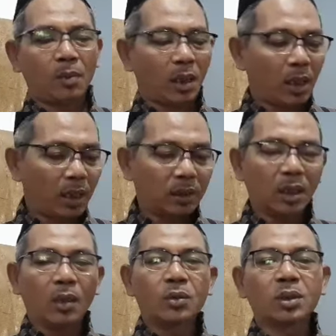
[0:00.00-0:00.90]
Maka
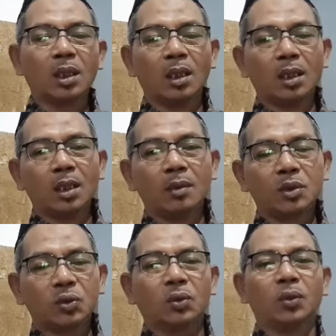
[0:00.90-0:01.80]
kita harus
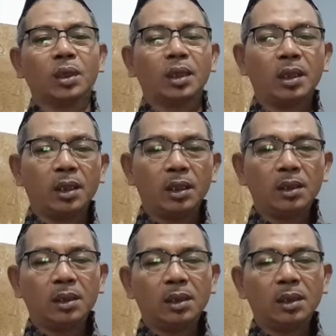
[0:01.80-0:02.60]
syukuri ini,